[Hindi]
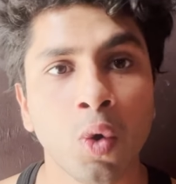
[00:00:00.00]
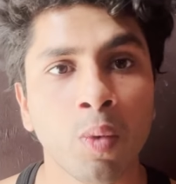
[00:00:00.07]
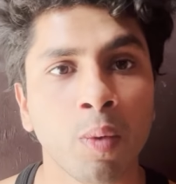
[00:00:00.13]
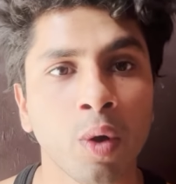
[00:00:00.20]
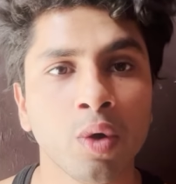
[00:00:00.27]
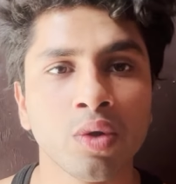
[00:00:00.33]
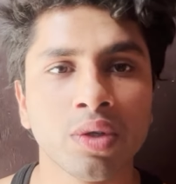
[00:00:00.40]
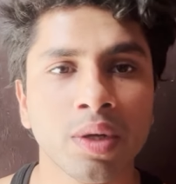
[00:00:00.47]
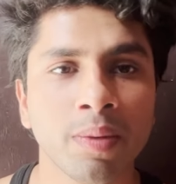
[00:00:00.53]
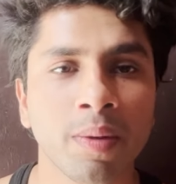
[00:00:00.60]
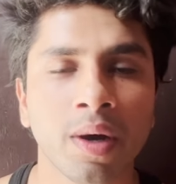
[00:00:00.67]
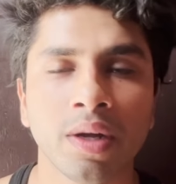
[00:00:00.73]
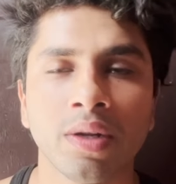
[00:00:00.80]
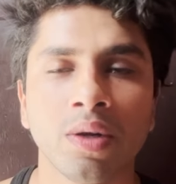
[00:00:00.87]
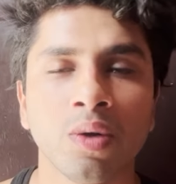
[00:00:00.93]
भाई उसके
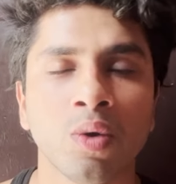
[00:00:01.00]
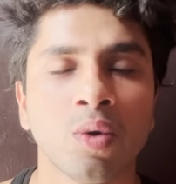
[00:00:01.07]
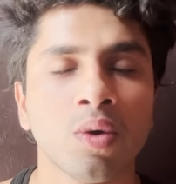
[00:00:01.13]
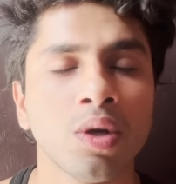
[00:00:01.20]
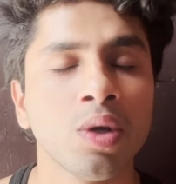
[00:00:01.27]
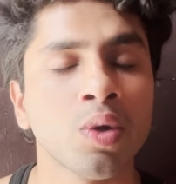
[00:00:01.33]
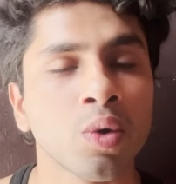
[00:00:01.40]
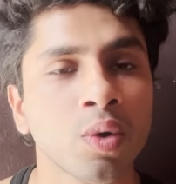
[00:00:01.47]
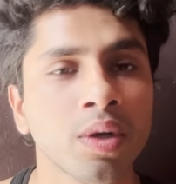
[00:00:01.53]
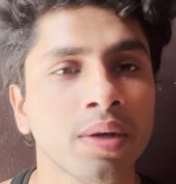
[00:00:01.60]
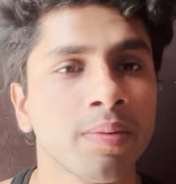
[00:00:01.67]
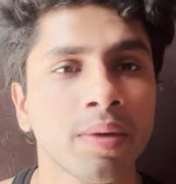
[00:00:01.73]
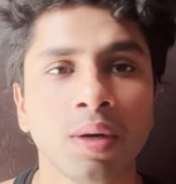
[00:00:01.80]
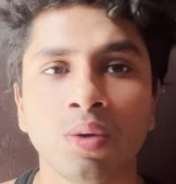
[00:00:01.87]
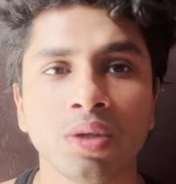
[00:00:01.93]
बाद ना घोड़ी रोई
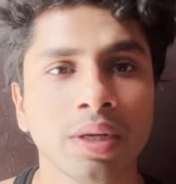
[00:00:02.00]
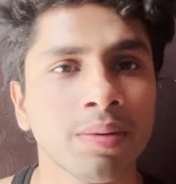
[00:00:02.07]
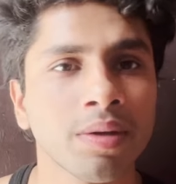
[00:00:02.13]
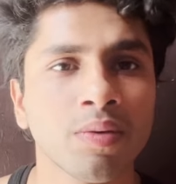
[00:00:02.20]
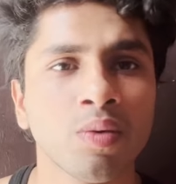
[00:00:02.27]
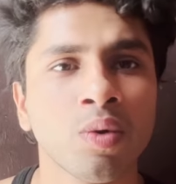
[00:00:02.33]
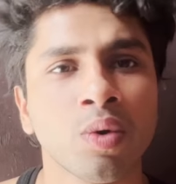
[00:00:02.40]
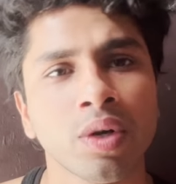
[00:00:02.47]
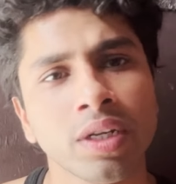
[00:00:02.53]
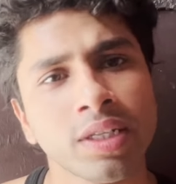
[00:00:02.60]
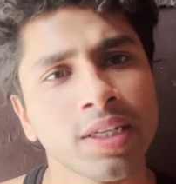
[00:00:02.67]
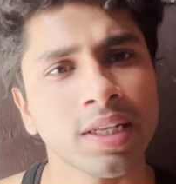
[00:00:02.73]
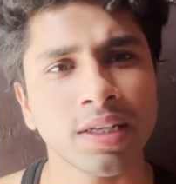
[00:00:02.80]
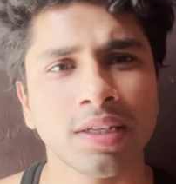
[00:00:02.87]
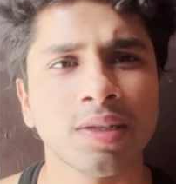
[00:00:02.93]
मतलब उस टाइम तक वो घोड़ी
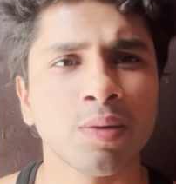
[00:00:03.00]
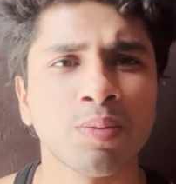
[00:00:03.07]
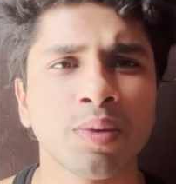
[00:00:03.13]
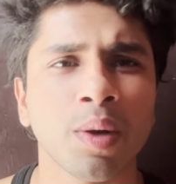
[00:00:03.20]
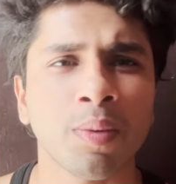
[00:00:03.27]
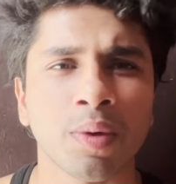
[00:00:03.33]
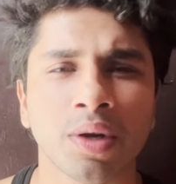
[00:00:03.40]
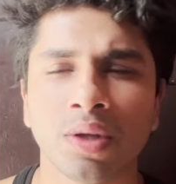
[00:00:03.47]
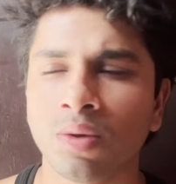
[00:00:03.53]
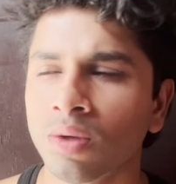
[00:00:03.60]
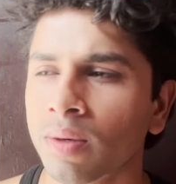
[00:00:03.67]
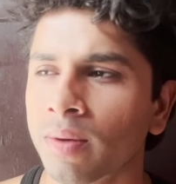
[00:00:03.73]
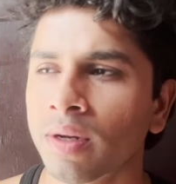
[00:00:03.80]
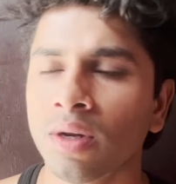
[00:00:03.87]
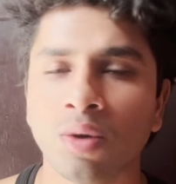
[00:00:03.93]
सीधे चुपचाप खड़ी थी
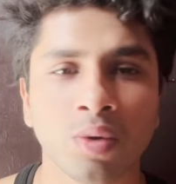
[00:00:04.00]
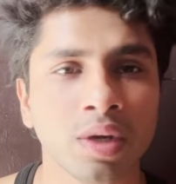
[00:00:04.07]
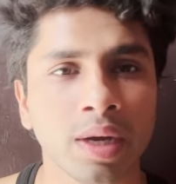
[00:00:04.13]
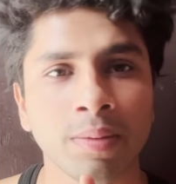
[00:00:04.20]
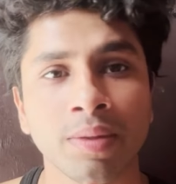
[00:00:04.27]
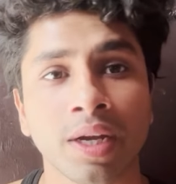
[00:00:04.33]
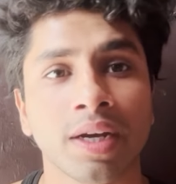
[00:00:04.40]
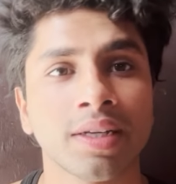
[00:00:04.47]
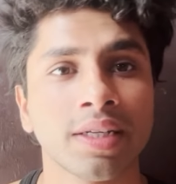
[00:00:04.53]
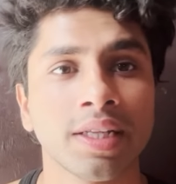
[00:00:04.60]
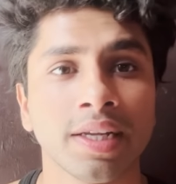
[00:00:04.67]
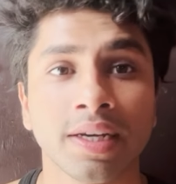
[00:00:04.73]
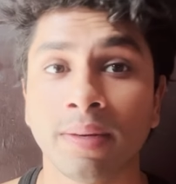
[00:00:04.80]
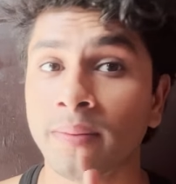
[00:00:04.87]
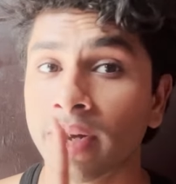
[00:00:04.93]
उसके बाद ना रोई आप ध्यान से
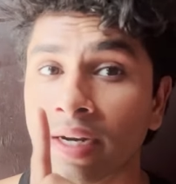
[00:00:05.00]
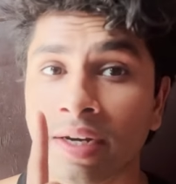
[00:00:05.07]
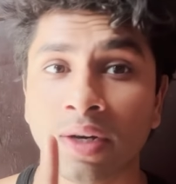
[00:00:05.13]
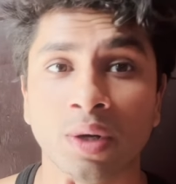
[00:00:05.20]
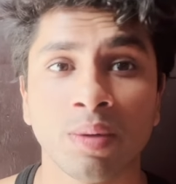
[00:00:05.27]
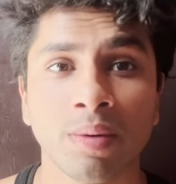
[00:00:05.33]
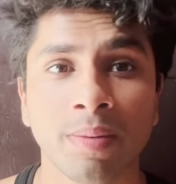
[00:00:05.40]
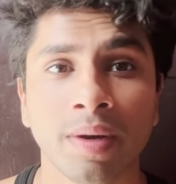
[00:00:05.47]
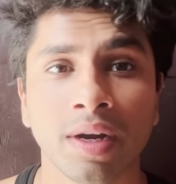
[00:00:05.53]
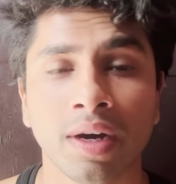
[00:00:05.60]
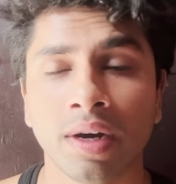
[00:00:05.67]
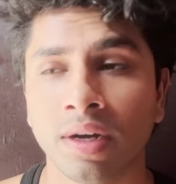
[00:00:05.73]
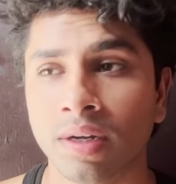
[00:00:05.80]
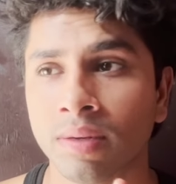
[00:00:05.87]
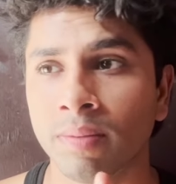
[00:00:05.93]
देखना मैंने इंट्रो में
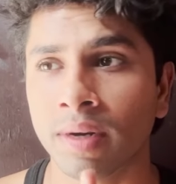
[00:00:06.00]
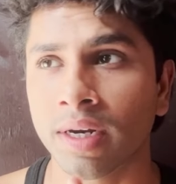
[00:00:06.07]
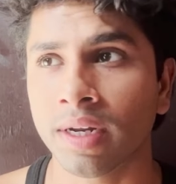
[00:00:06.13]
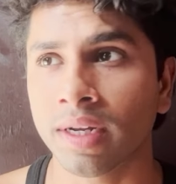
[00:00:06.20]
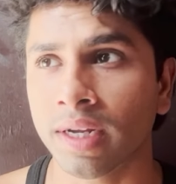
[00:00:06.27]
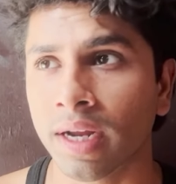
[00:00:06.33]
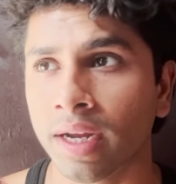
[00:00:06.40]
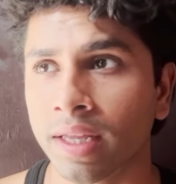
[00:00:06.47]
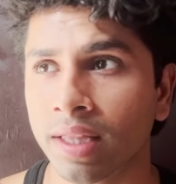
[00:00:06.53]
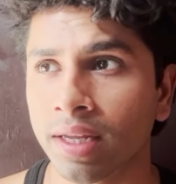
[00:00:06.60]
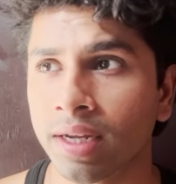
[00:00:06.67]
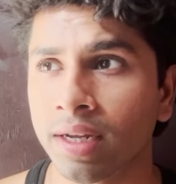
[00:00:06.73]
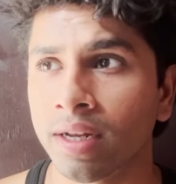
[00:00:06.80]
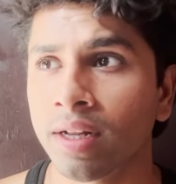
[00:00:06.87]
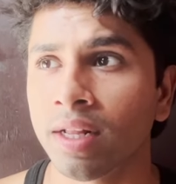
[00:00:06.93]
भी मैंने क्या कहते
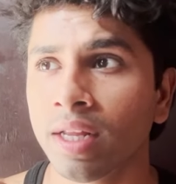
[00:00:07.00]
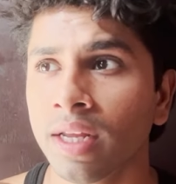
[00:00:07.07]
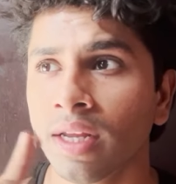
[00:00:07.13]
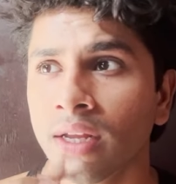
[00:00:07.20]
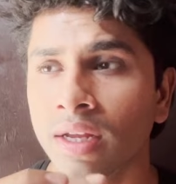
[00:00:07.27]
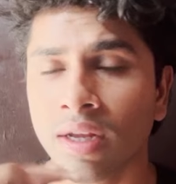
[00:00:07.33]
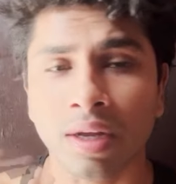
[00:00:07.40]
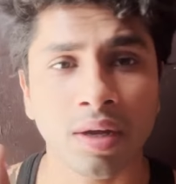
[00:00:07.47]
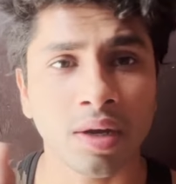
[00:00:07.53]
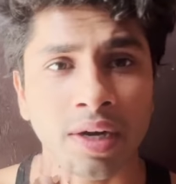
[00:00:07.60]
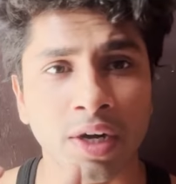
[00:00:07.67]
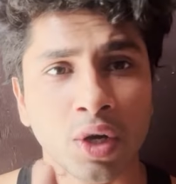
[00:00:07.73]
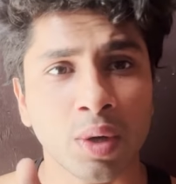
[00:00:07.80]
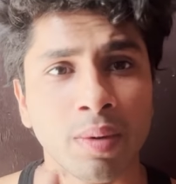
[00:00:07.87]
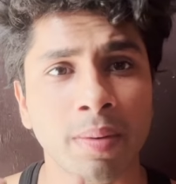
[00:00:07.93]
हैं
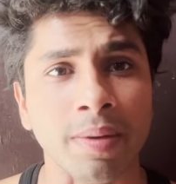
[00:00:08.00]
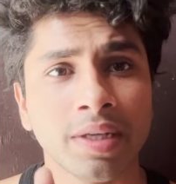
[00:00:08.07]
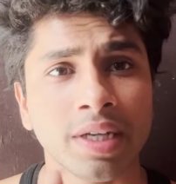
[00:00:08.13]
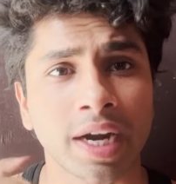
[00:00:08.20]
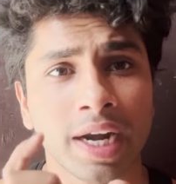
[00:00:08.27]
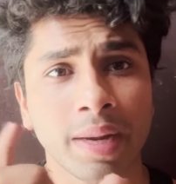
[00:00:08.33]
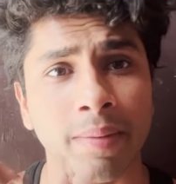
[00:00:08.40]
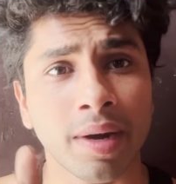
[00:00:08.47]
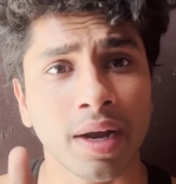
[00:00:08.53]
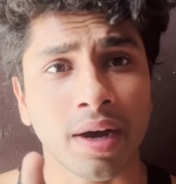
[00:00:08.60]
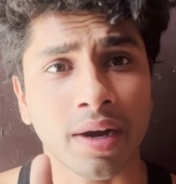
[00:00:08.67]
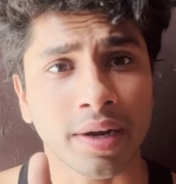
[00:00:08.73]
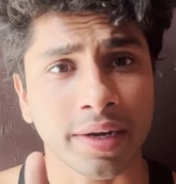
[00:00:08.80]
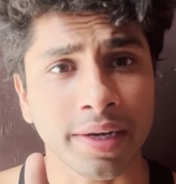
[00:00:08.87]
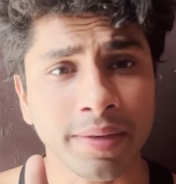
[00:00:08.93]
इंट्रो में भी स्टार्टिंग में
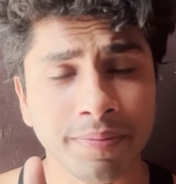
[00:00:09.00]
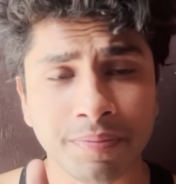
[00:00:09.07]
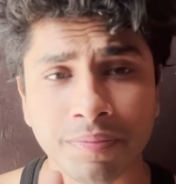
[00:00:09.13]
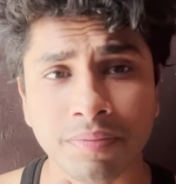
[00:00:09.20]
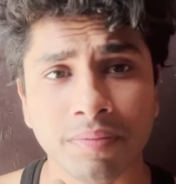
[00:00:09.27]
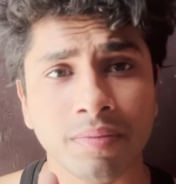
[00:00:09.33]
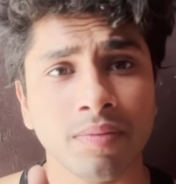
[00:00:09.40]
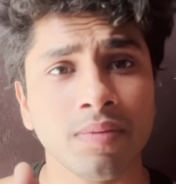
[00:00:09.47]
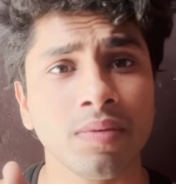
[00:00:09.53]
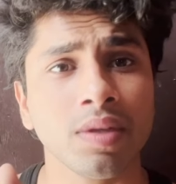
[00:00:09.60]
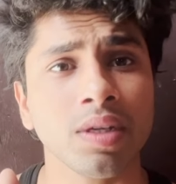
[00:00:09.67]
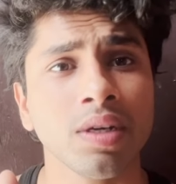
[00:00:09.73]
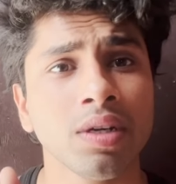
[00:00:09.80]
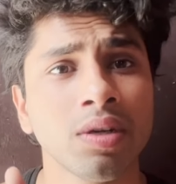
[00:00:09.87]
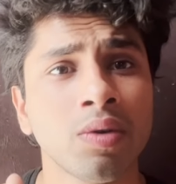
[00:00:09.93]
लगा रखा
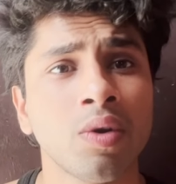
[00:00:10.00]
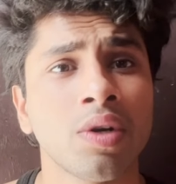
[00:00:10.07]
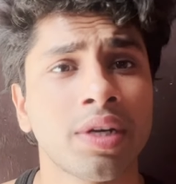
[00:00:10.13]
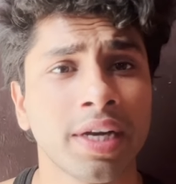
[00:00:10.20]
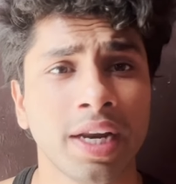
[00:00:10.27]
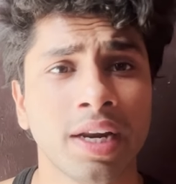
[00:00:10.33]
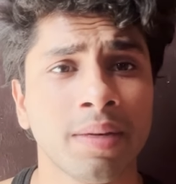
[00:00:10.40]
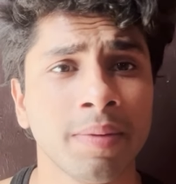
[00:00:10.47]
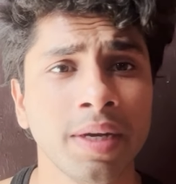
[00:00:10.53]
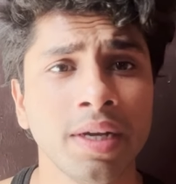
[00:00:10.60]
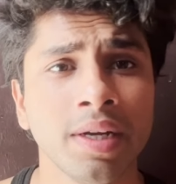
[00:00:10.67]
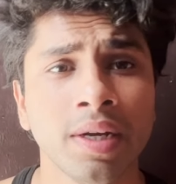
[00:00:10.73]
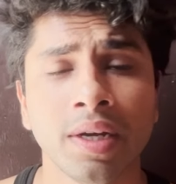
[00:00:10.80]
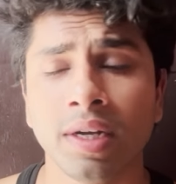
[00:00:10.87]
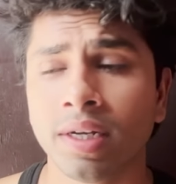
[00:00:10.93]
है और ट्रेलर में
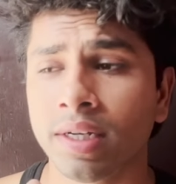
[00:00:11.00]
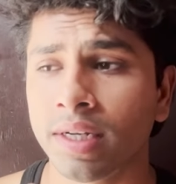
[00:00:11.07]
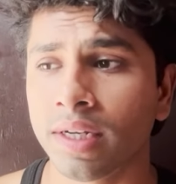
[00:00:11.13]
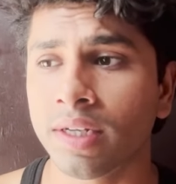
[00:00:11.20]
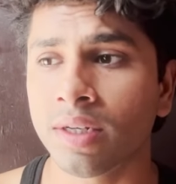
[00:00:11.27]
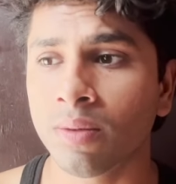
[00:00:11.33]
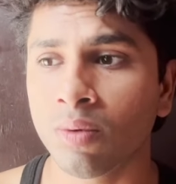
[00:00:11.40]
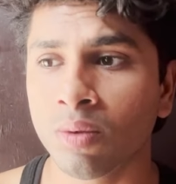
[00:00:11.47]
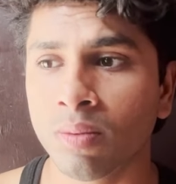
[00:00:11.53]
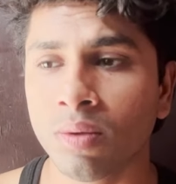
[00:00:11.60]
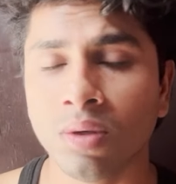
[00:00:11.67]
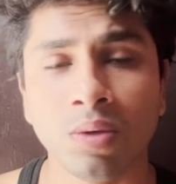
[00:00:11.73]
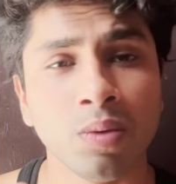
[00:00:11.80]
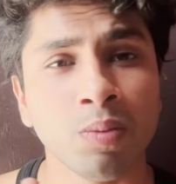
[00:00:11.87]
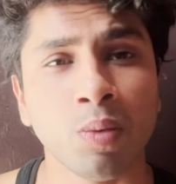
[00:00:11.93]
कि जब उसमें
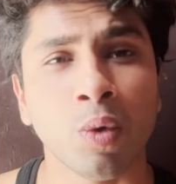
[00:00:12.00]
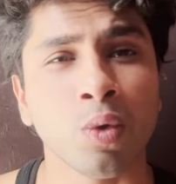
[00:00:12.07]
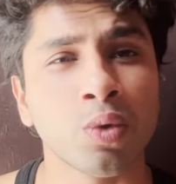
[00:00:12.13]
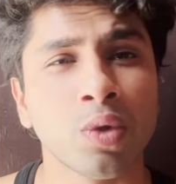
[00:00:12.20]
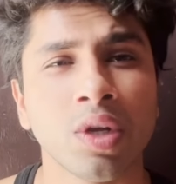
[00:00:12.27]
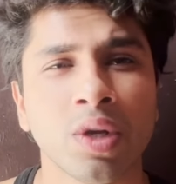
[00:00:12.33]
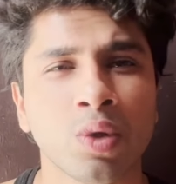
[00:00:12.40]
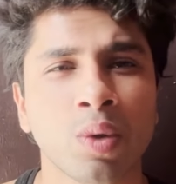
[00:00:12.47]
बहुत एक